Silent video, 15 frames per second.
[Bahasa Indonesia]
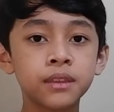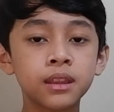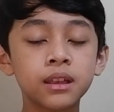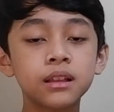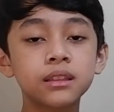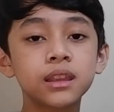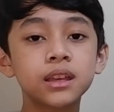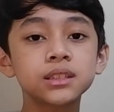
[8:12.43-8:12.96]

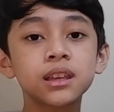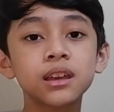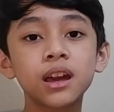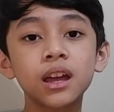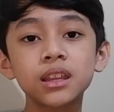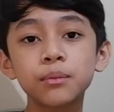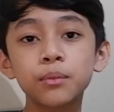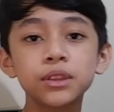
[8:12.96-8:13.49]
Nah cara
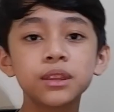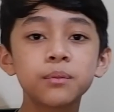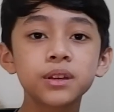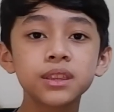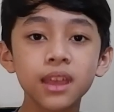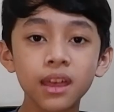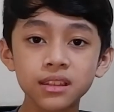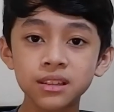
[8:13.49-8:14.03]
ganti mode-mode
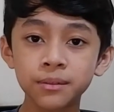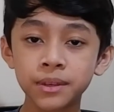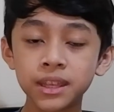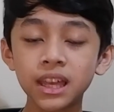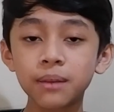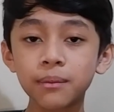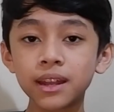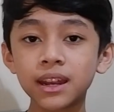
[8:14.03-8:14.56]
RGB-nya
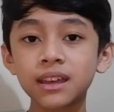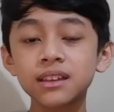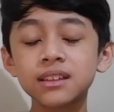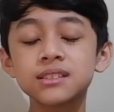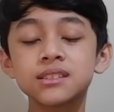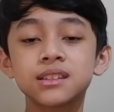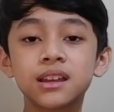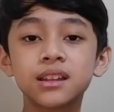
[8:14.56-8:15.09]
gimana?
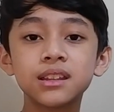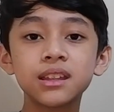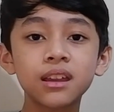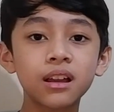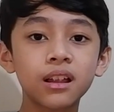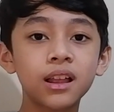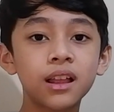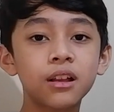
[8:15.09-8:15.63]
Jadi
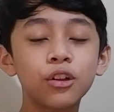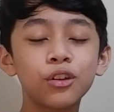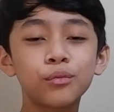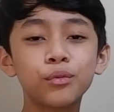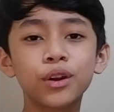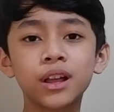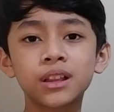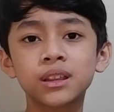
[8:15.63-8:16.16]
kalian kalau mau
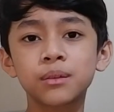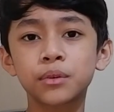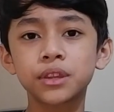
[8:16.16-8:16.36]
ganti mode